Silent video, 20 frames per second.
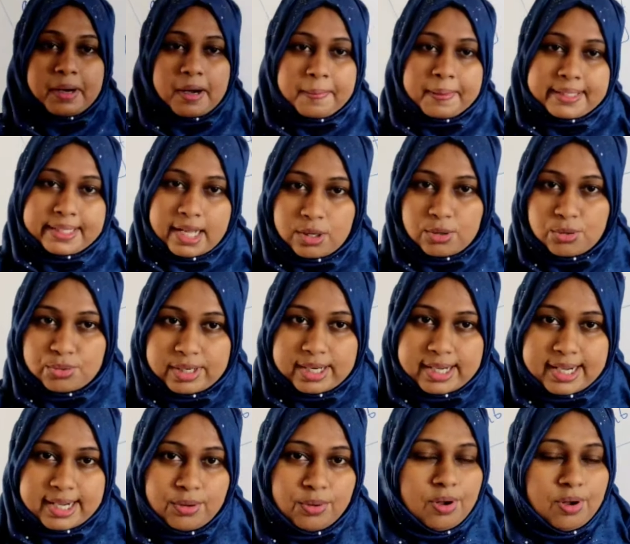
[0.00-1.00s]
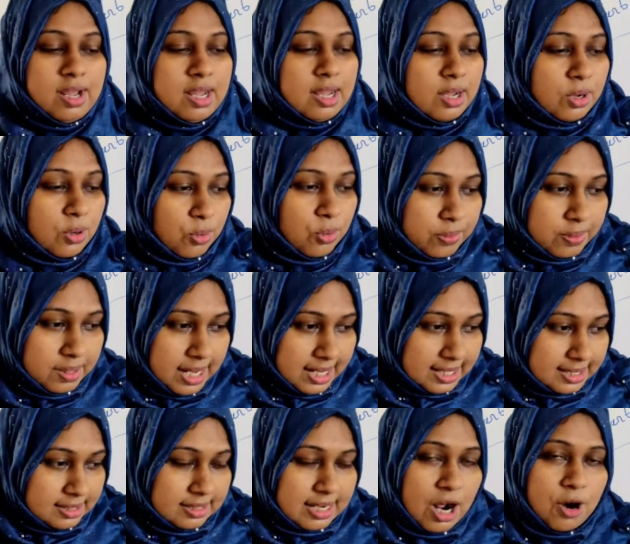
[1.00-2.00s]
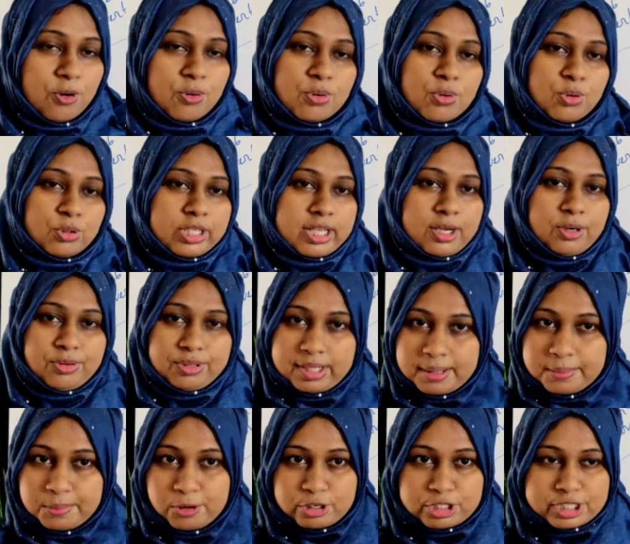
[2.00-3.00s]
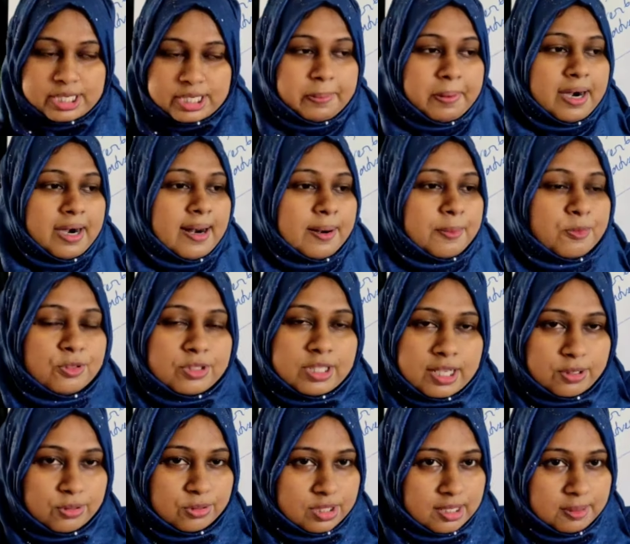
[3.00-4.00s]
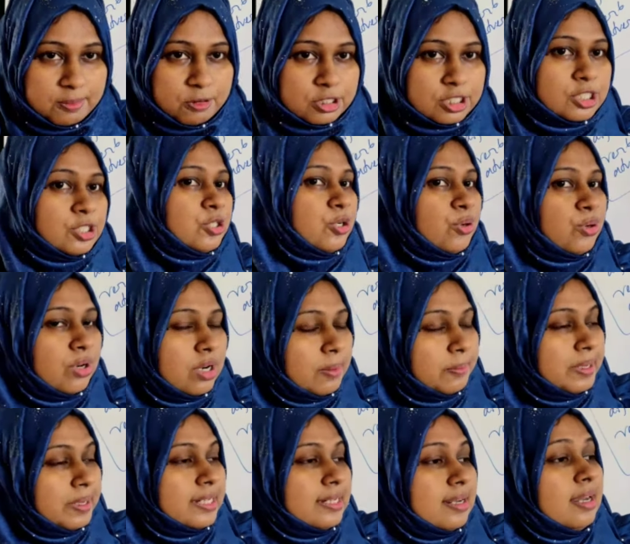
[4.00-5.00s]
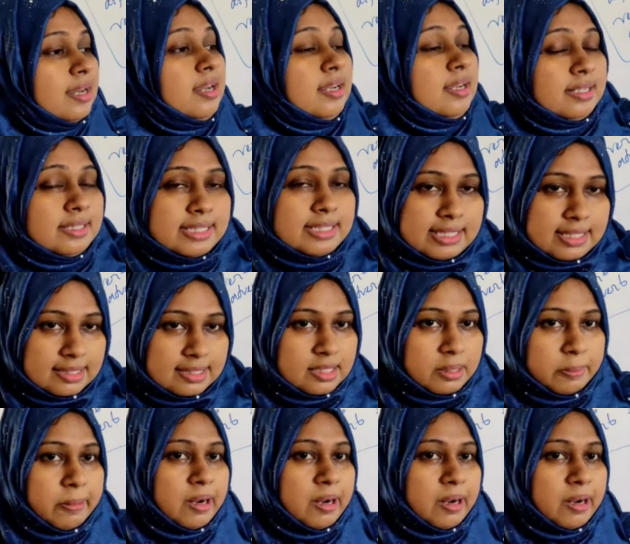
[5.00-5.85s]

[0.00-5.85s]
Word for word: থাকুক না কেন এক নাউন কোথায় কোথায় বসে ভার কোথায় কোথায় বসে যখন আমি এটা শিখতে পারবো